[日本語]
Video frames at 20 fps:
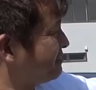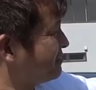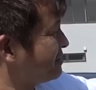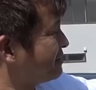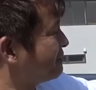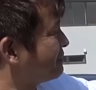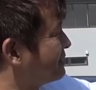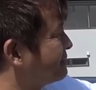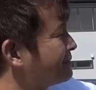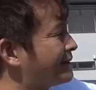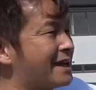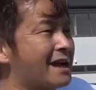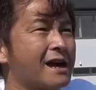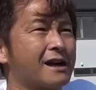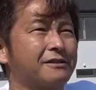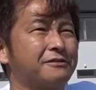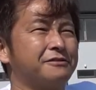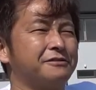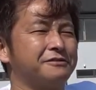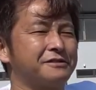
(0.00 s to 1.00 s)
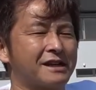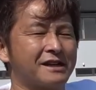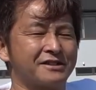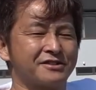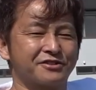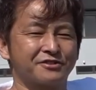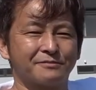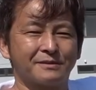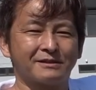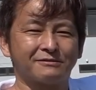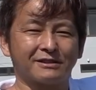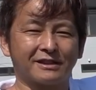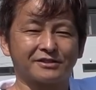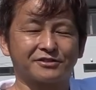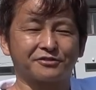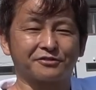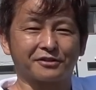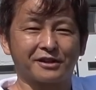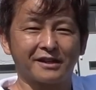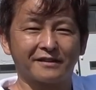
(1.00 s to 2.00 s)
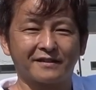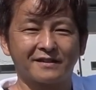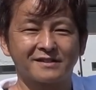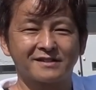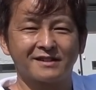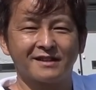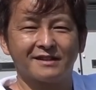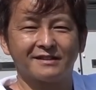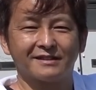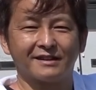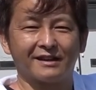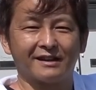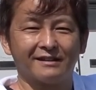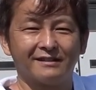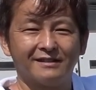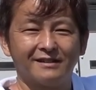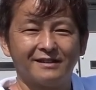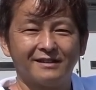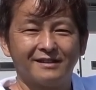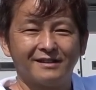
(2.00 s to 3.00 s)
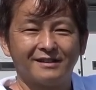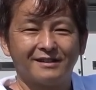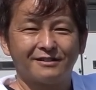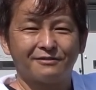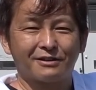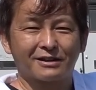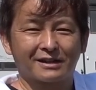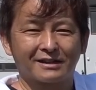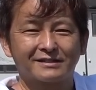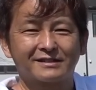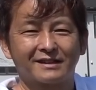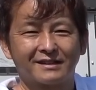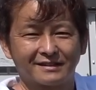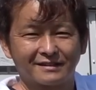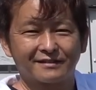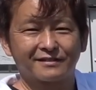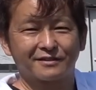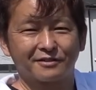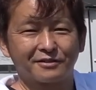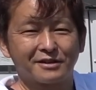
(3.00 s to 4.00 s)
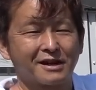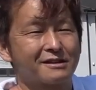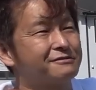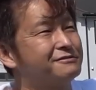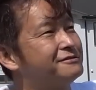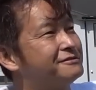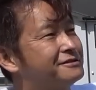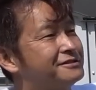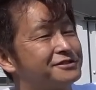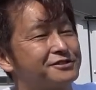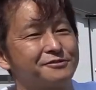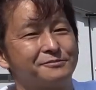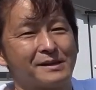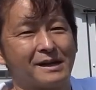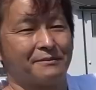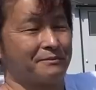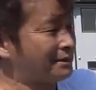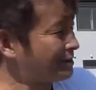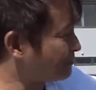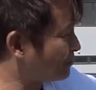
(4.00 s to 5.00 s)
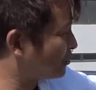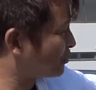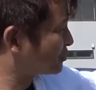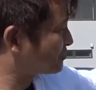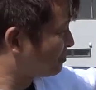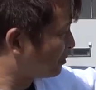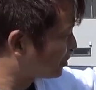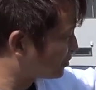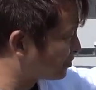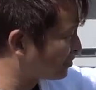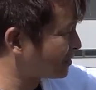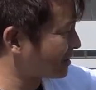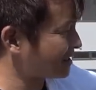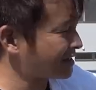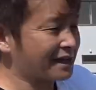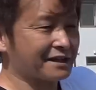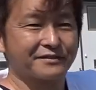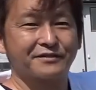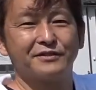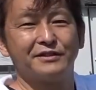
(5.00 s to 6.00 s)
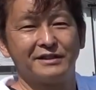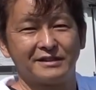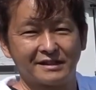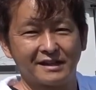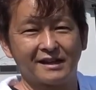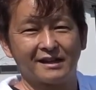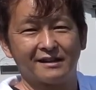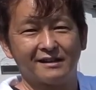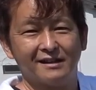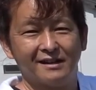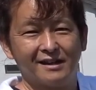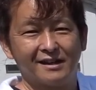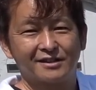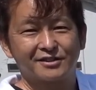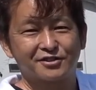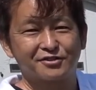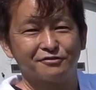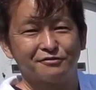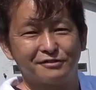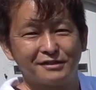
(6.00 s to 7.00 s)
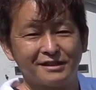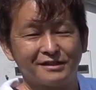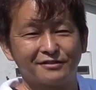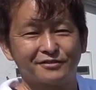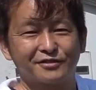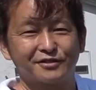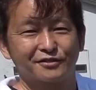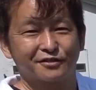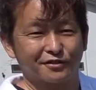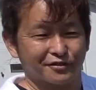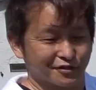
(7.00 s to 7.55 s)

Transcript: ング費用は今百何十万ぐらいちょっと計算してないんで分かんないんですけど140万まあも元が安いんでチューニングする